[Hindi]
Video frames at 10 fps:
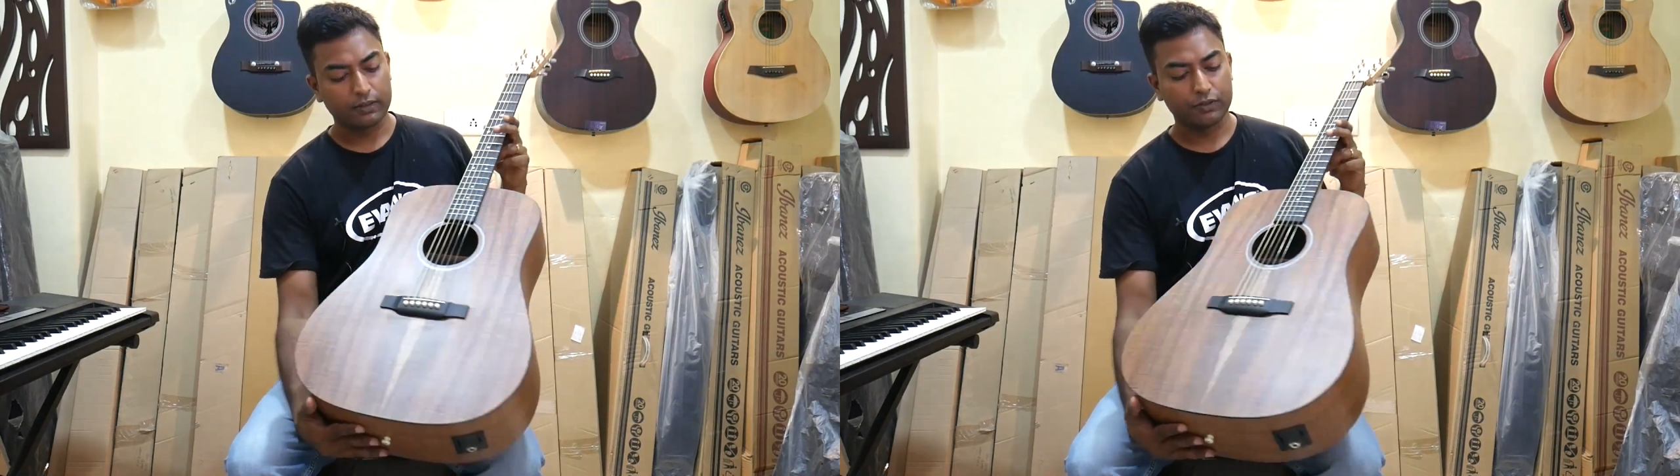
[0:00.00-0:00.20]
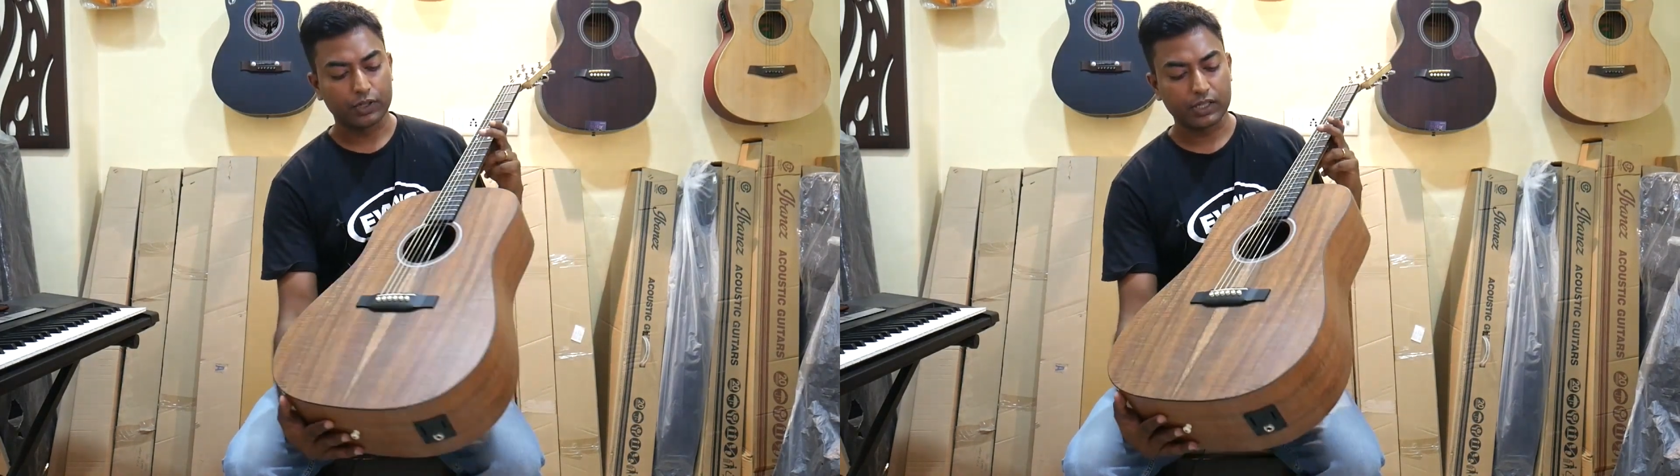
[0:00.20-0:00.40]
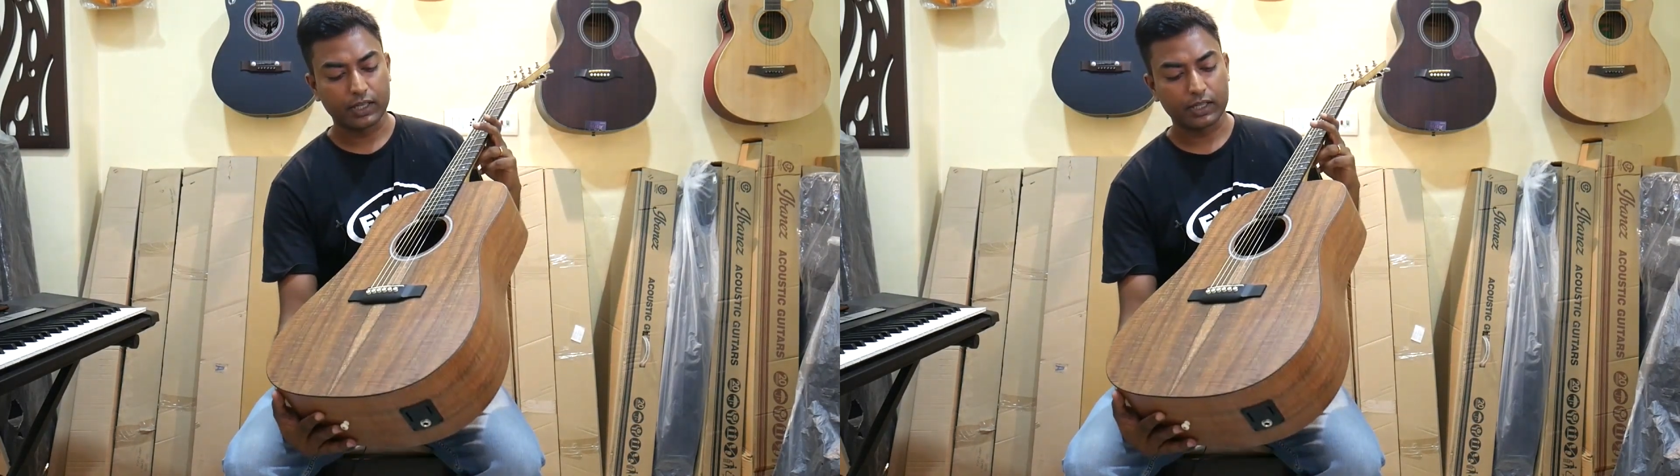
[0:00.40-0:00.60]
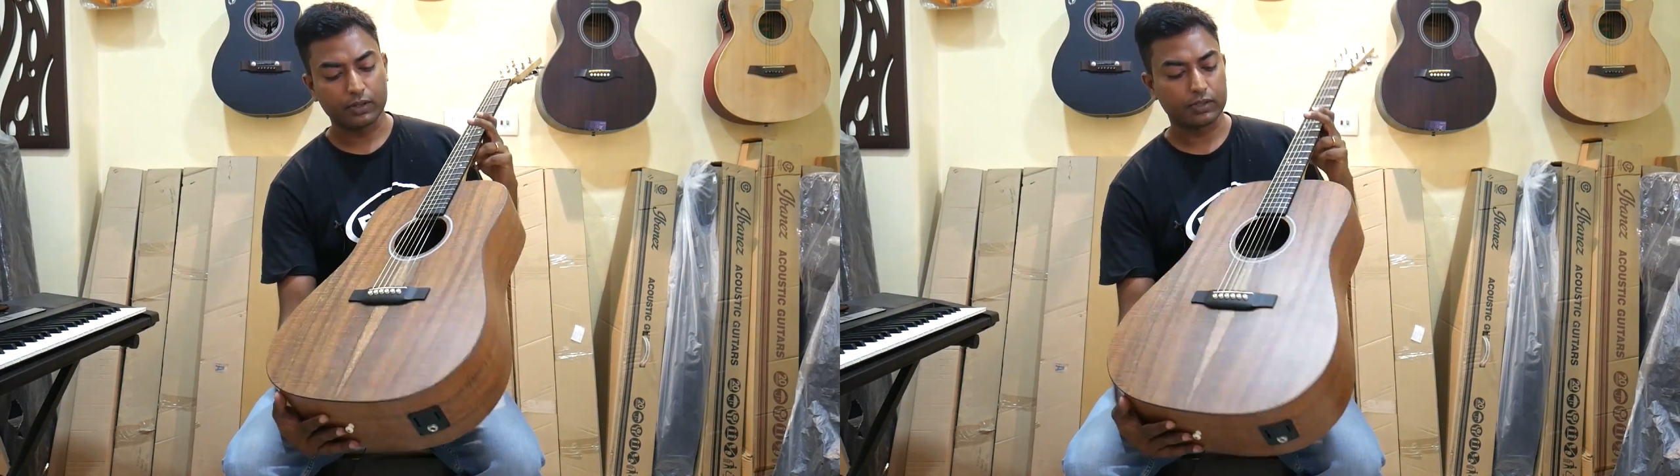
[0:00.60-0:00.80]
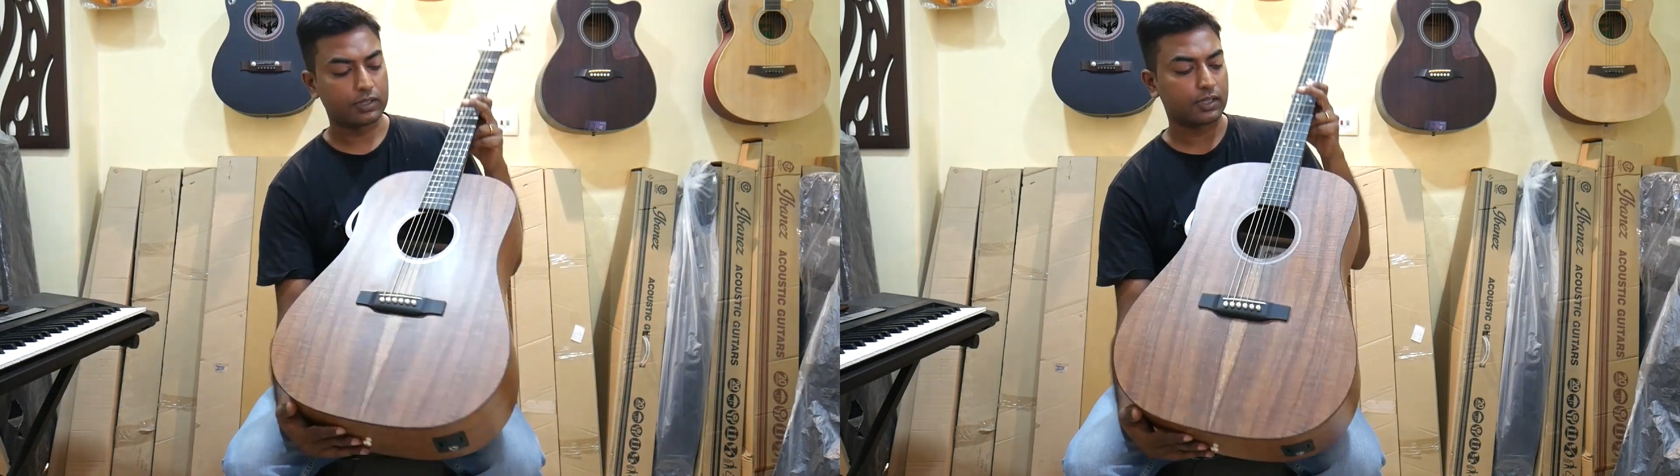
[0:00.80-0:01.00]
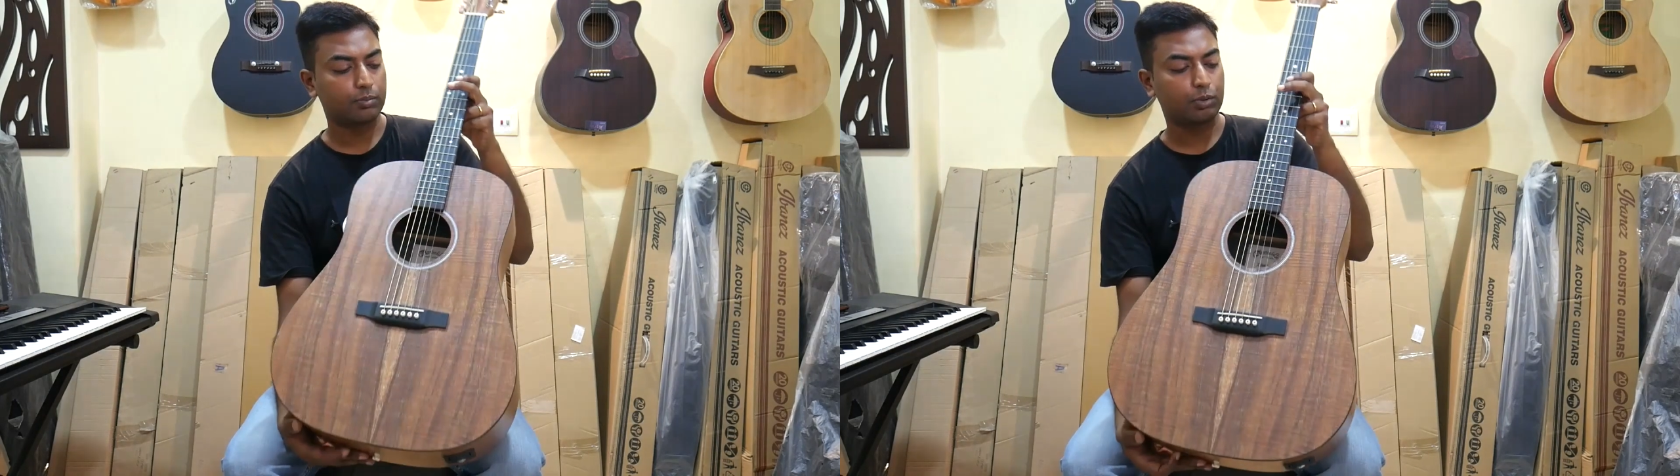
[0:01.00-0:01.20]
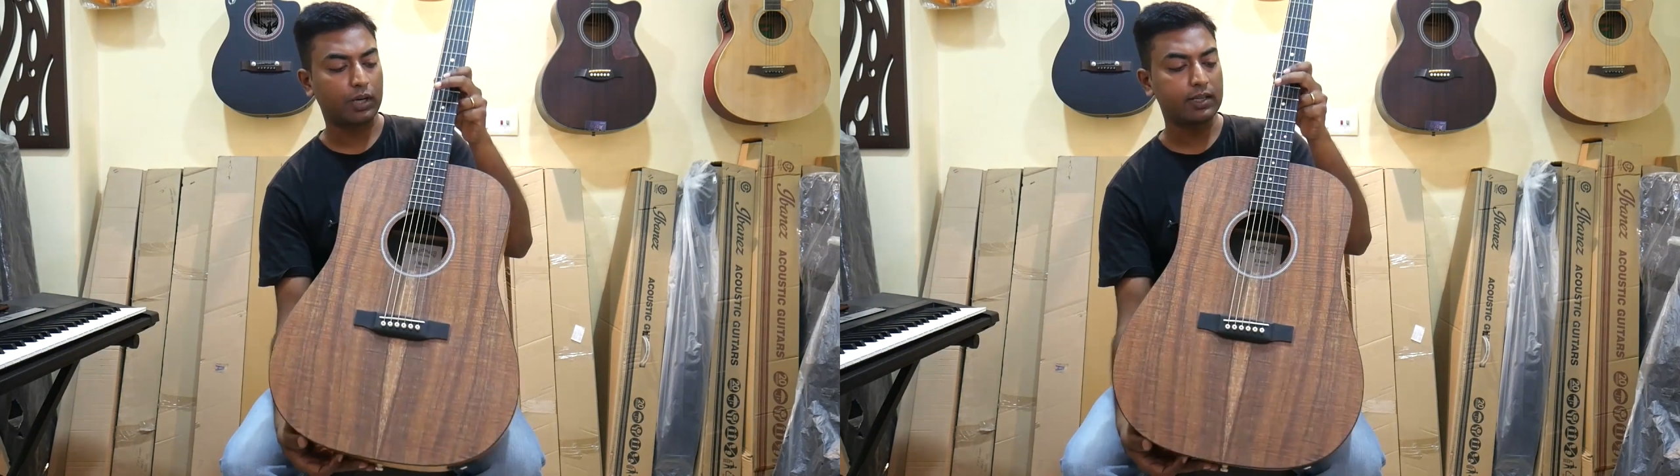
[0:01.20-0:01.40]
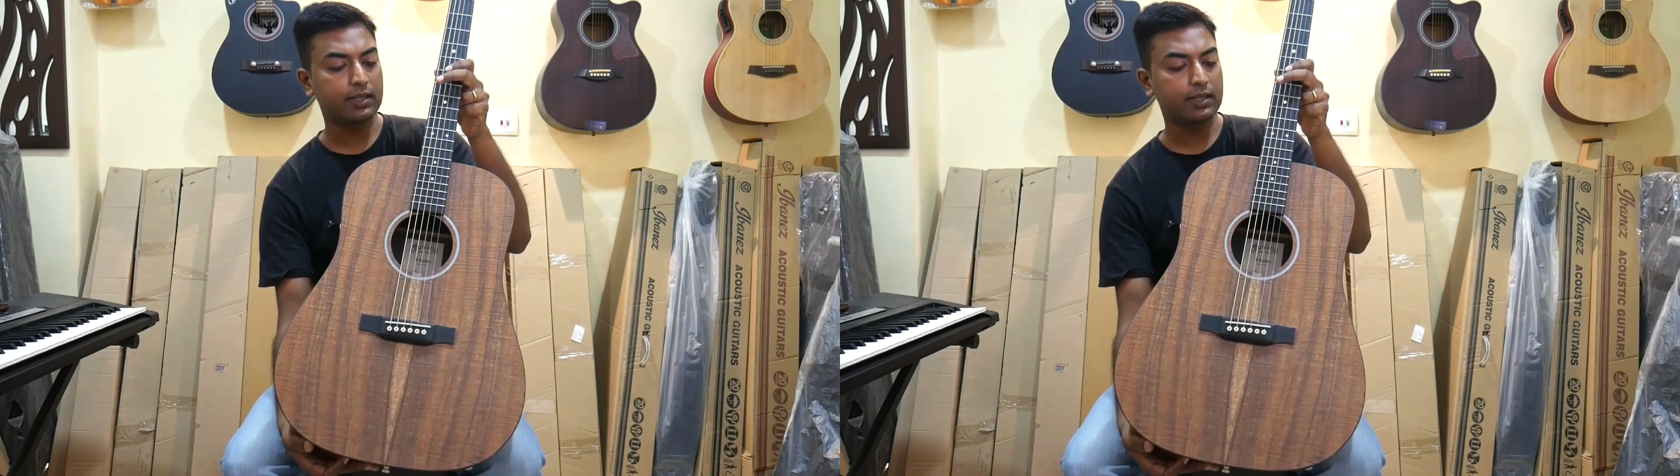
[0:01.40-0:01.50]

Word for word: फोर्टी एट थाउजेंड इसका प्राइस